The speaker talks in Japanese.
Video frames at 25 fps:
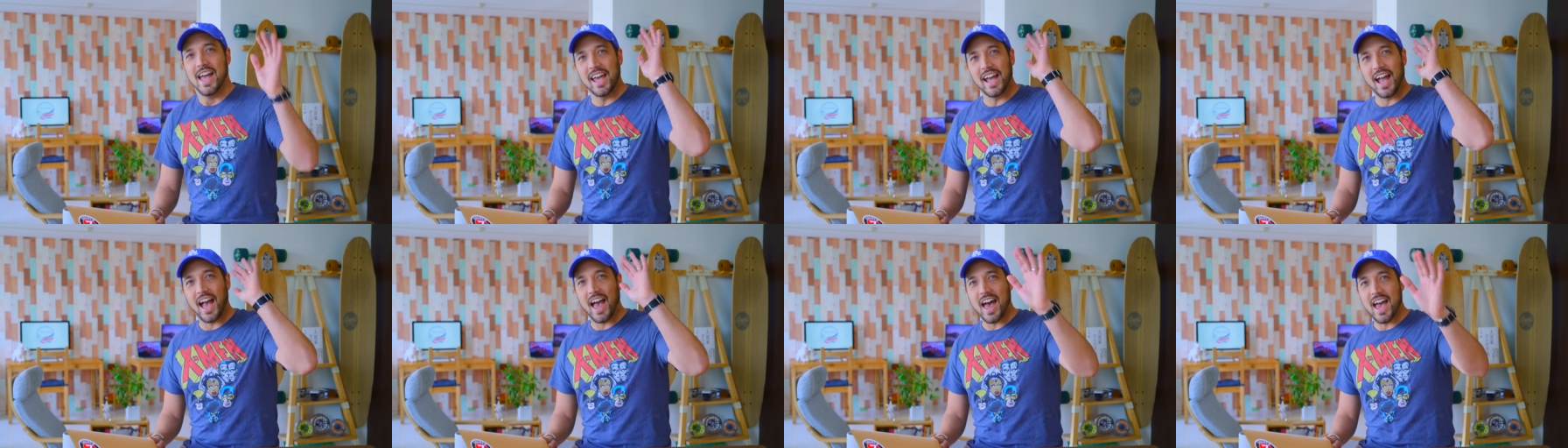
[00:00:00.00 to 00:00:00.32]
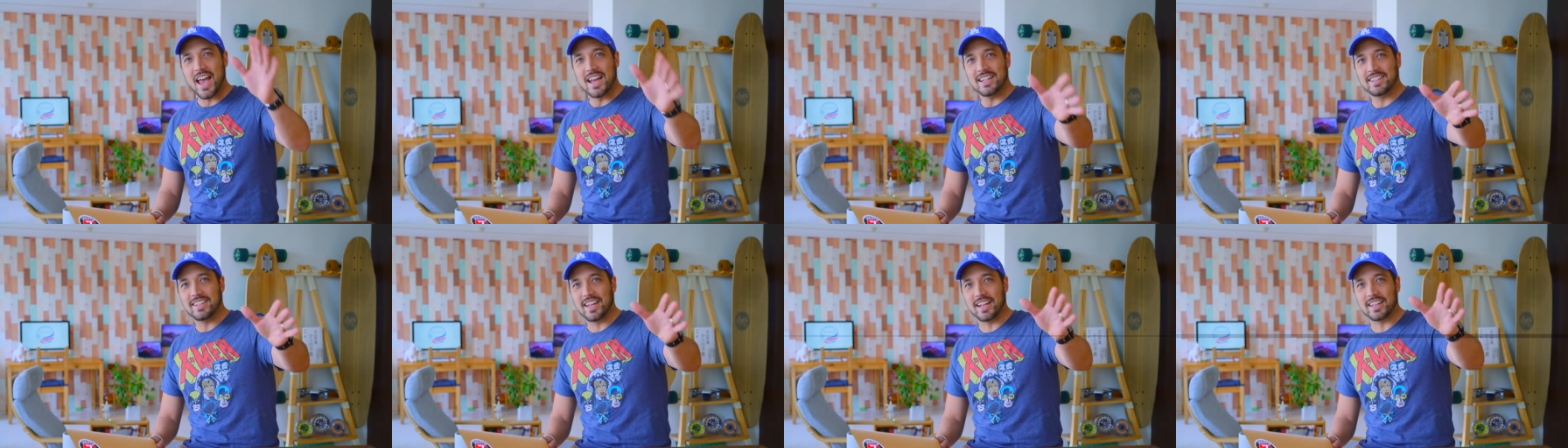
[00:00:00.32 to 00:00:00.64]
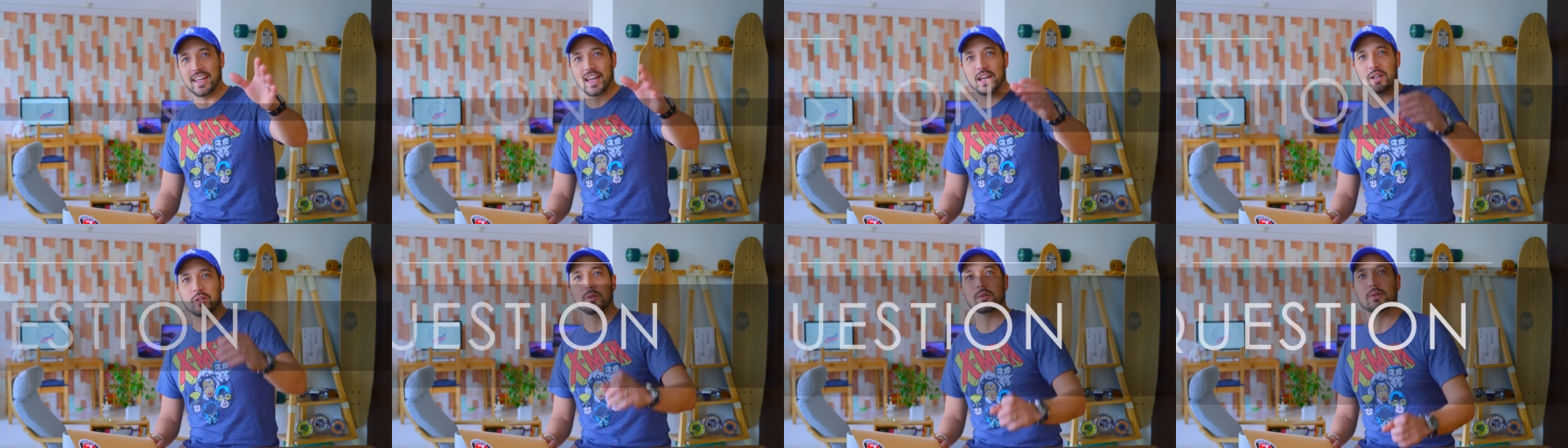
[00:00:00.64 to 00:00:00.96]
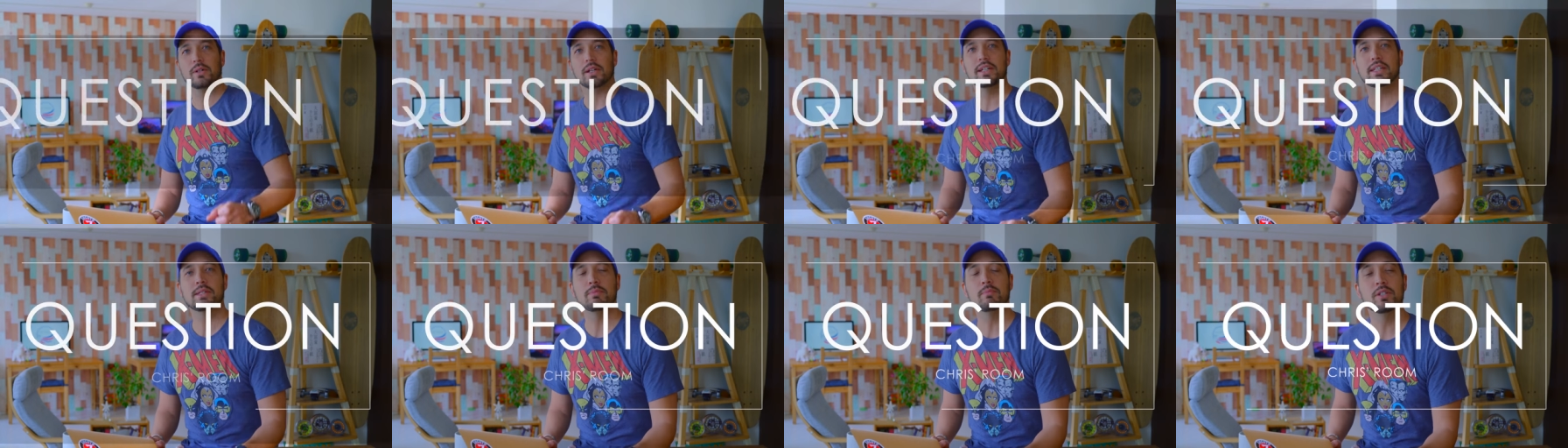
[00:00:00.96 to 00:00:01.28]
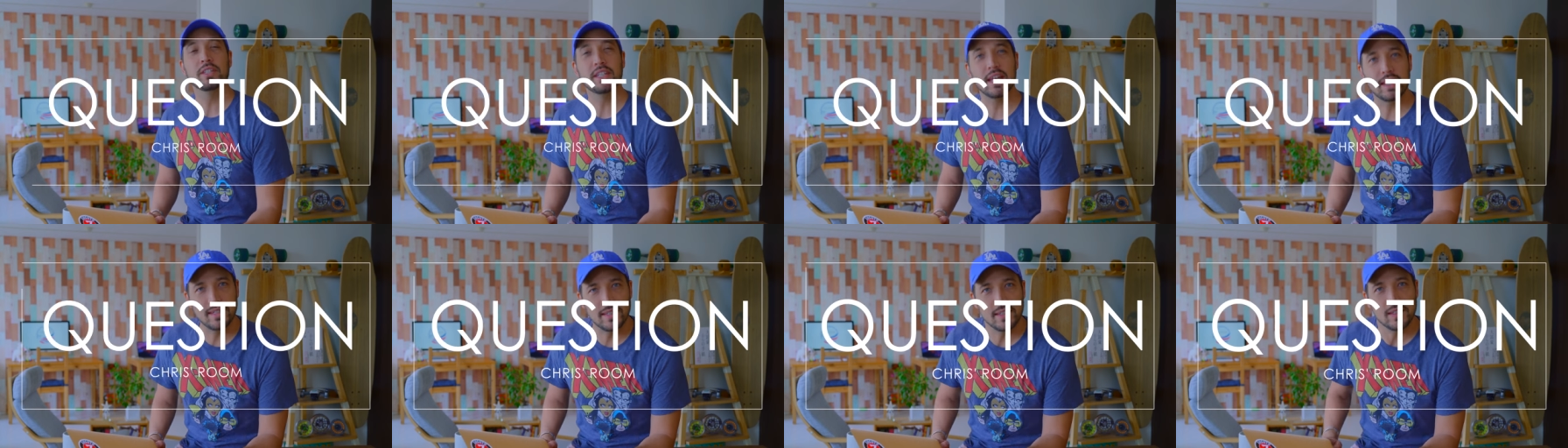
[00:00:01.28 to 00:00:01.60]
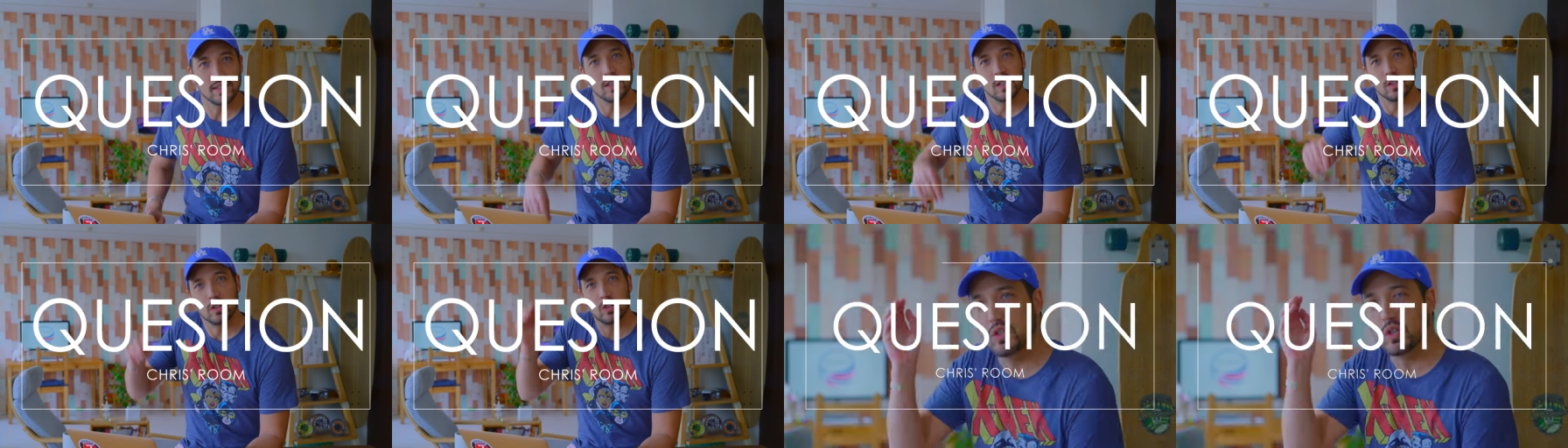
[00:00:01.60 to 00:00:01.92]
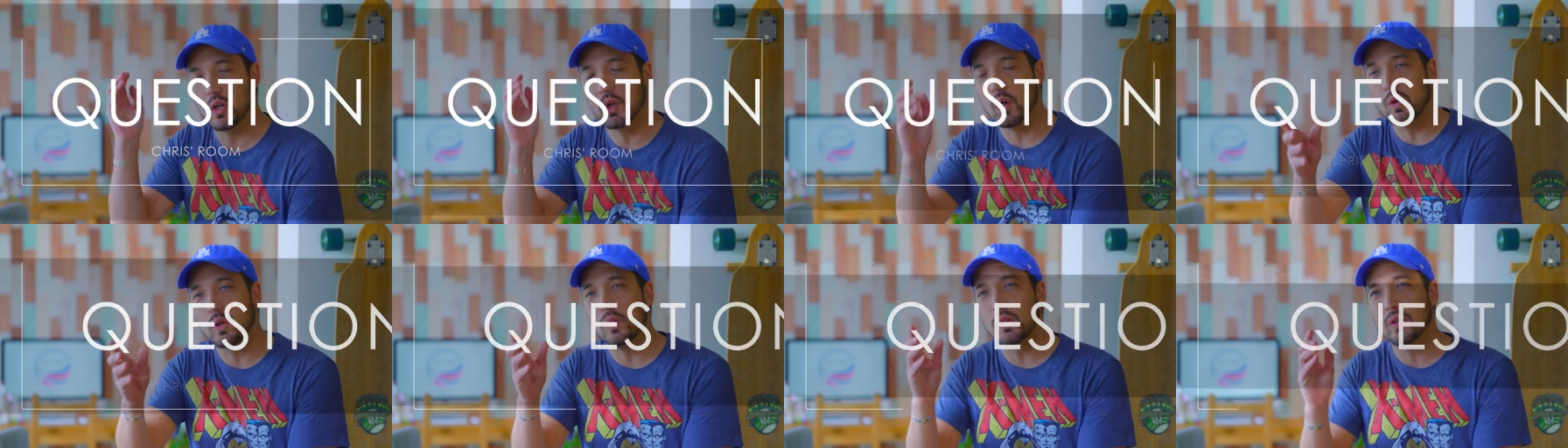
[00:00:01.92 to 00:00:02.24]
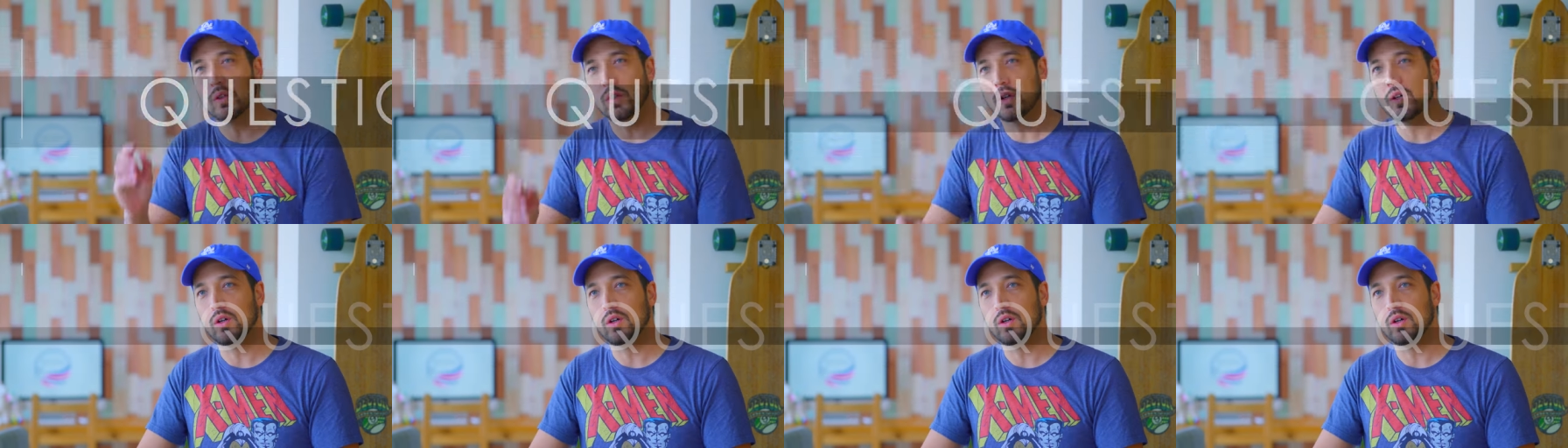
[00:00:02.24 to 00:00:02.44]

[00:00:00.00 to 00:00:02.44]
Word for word: Hey guys! さて、ここで質問です。ちょう